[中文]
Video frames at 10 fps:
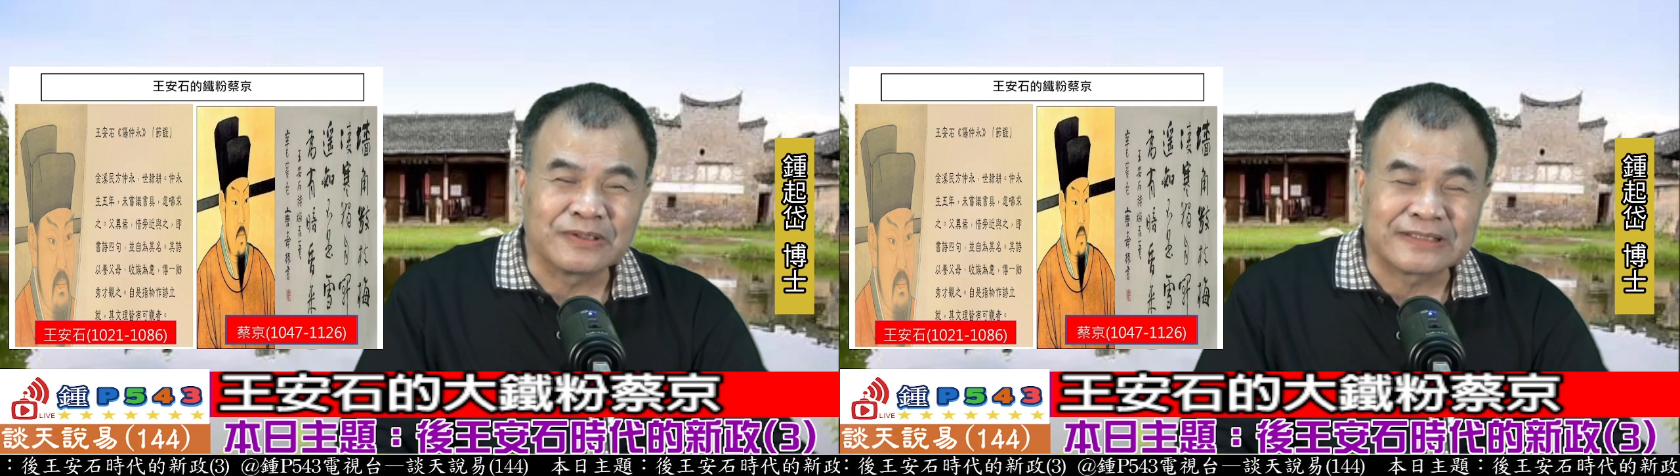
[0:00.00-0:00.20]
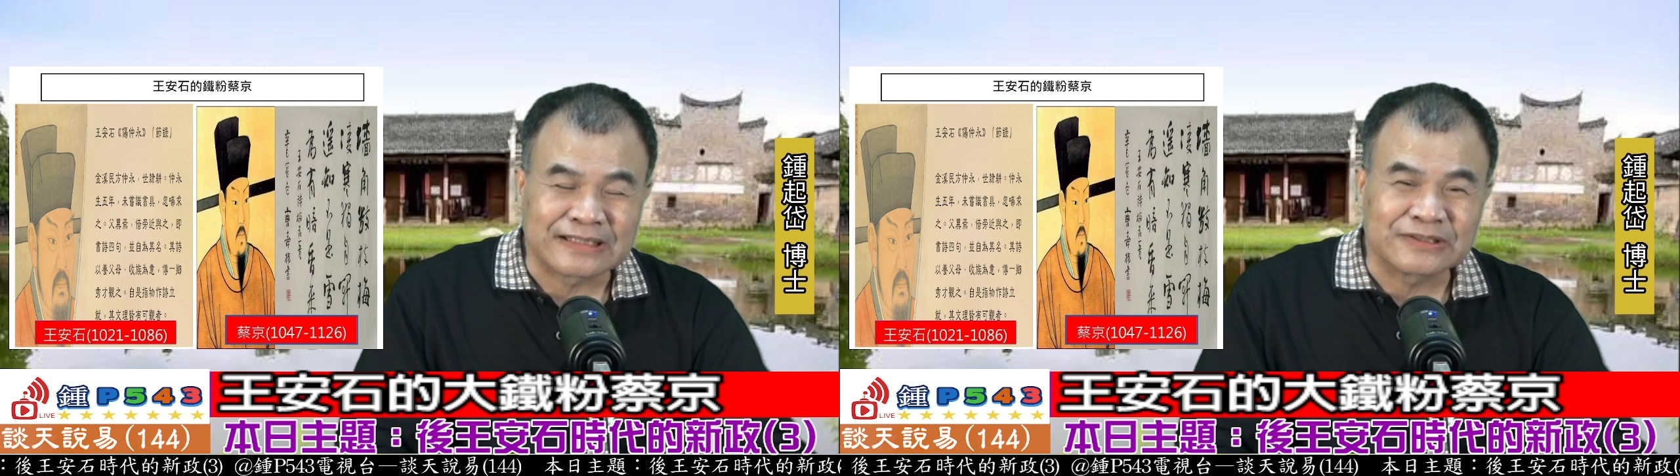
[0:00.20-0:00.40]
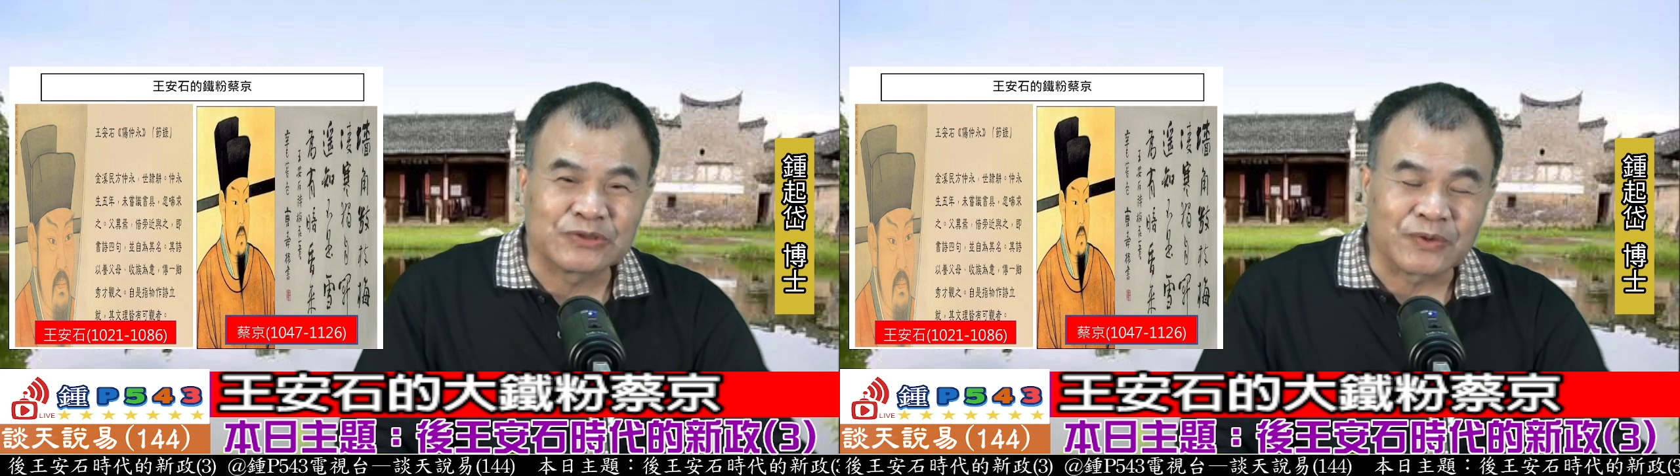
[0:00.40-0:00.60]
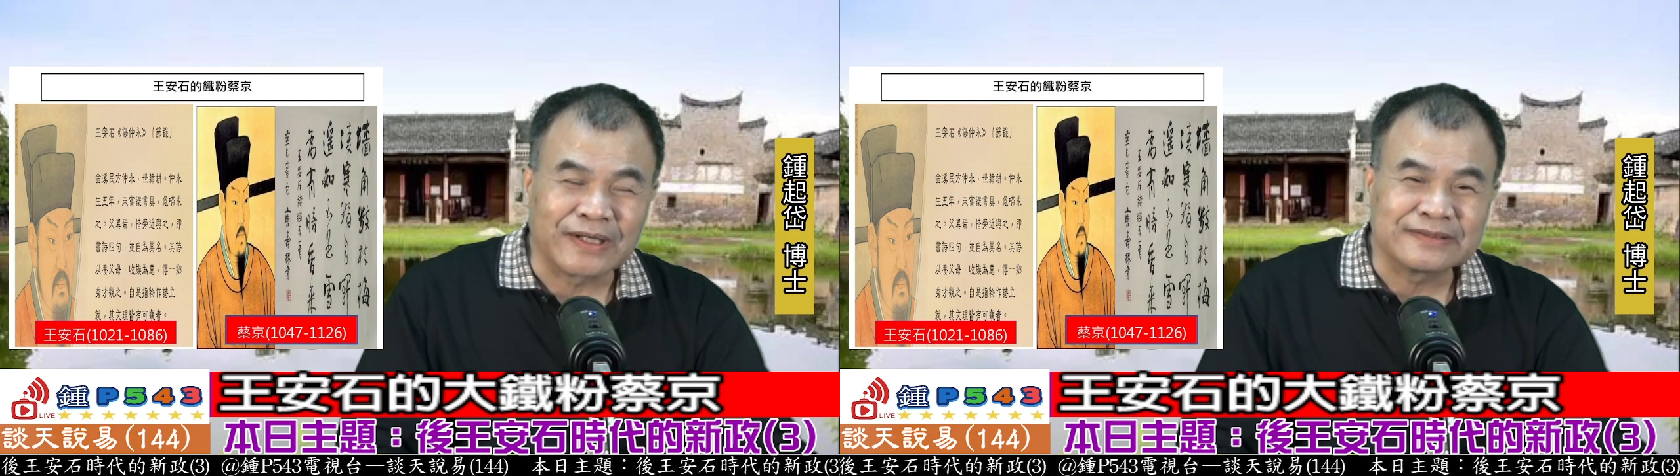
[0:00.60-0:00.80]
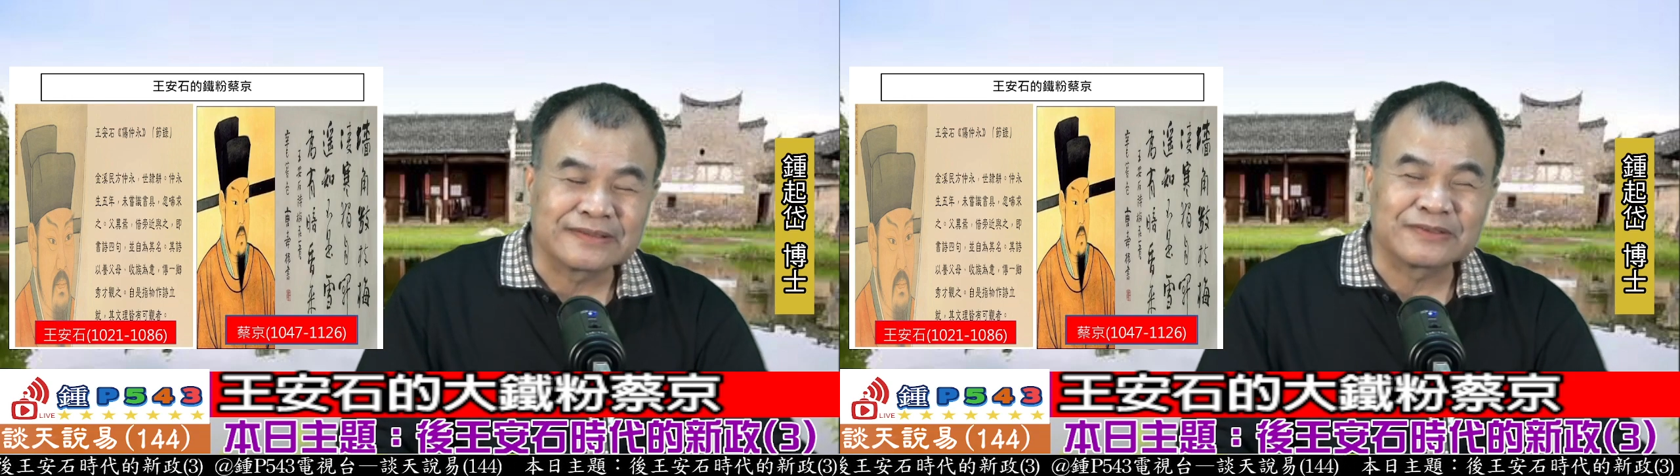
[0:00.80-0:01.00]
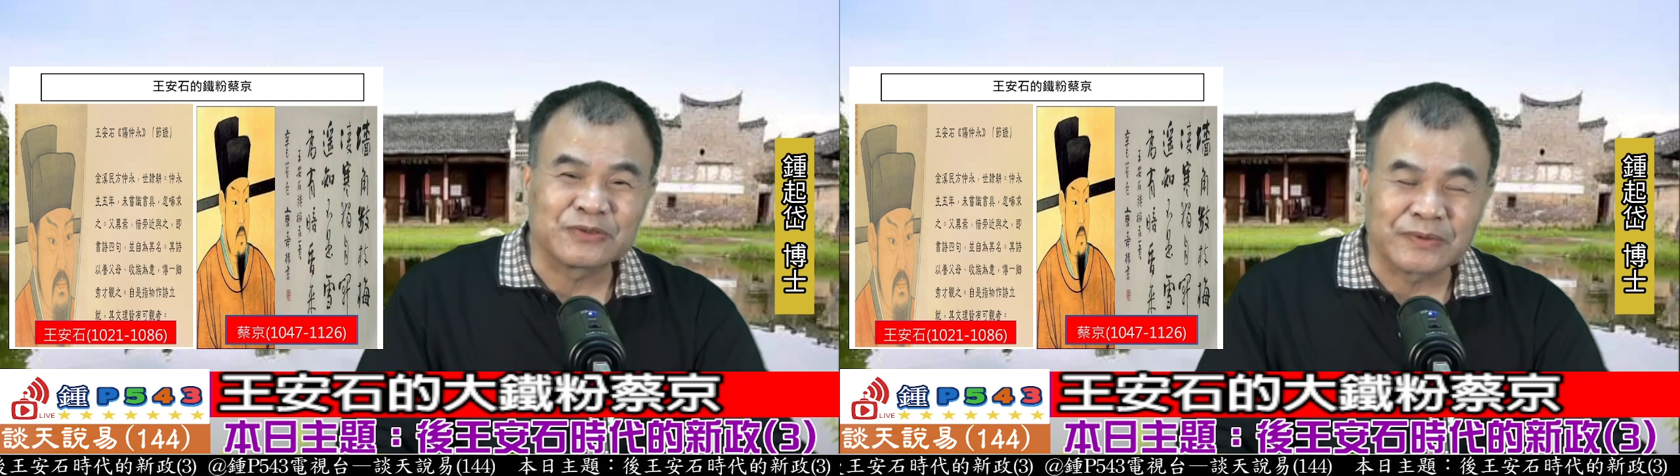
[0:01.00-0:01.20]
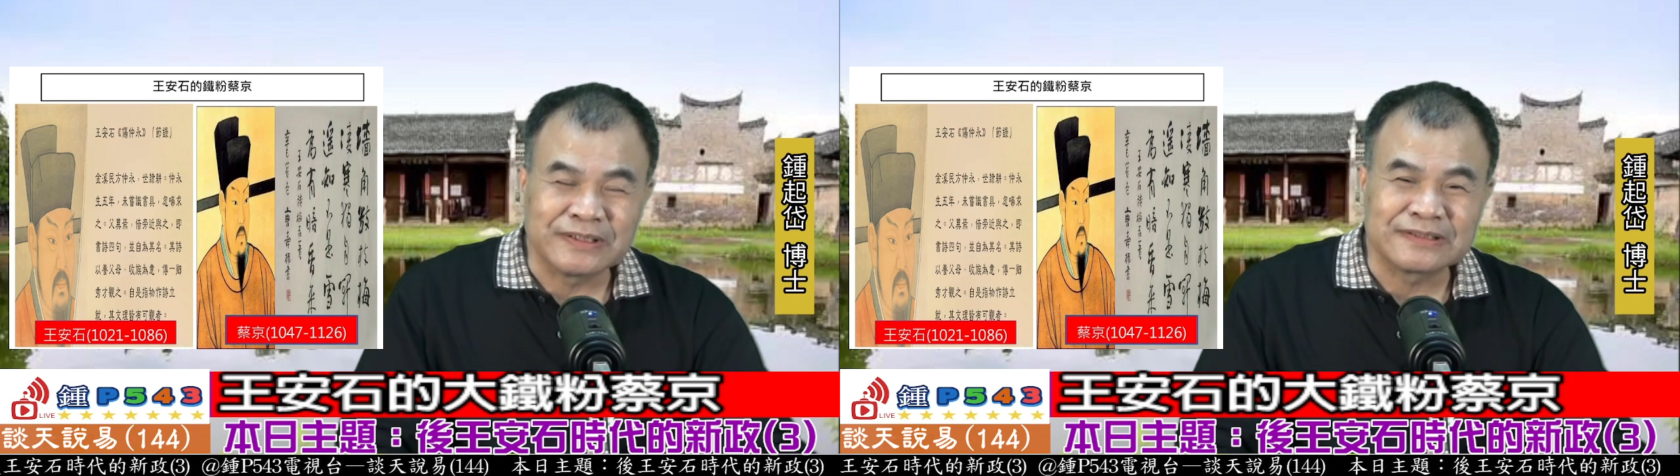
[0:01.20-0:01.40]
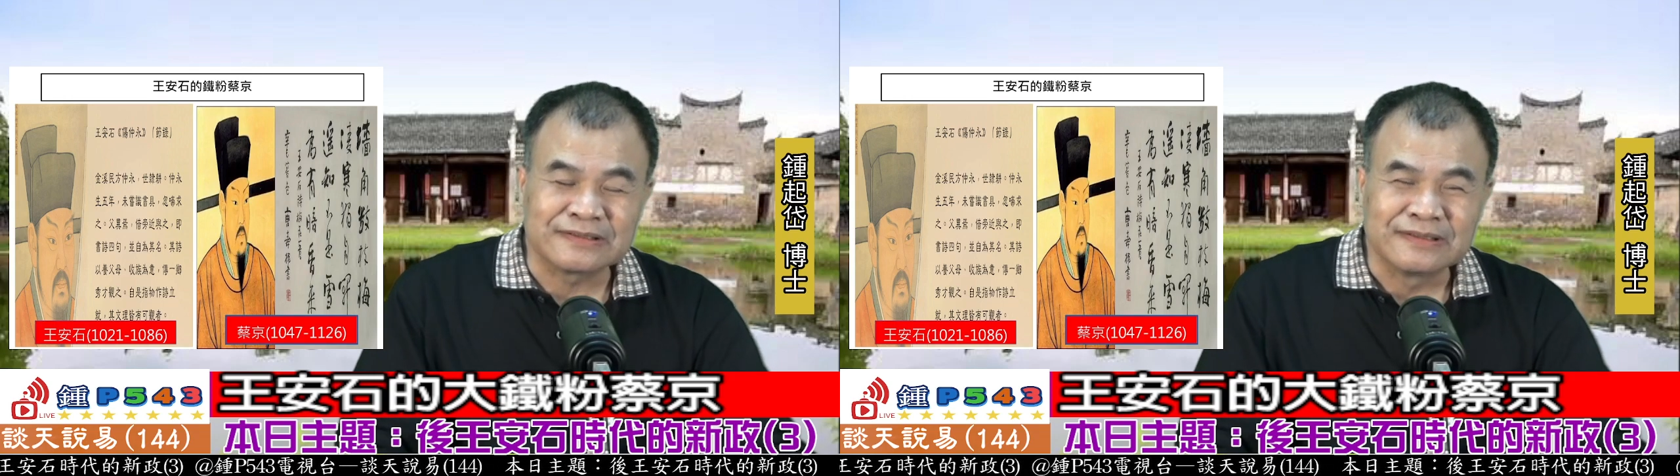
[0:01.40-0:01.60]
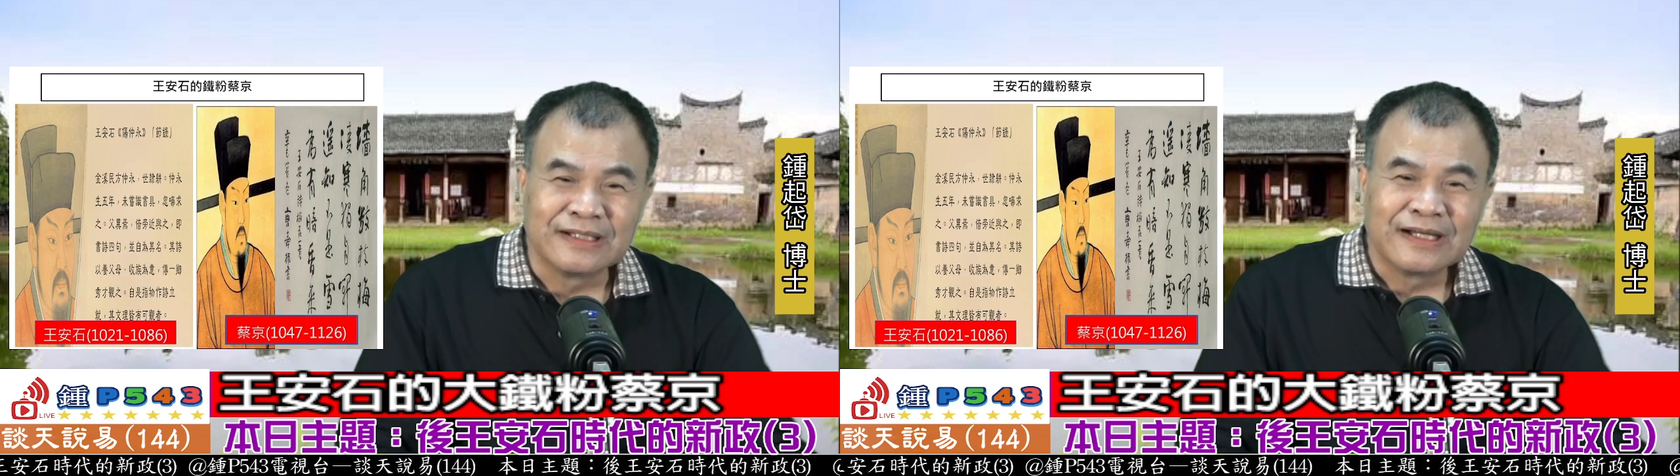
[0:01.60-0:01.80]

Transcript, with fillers: 呢长治久安，这是所一治；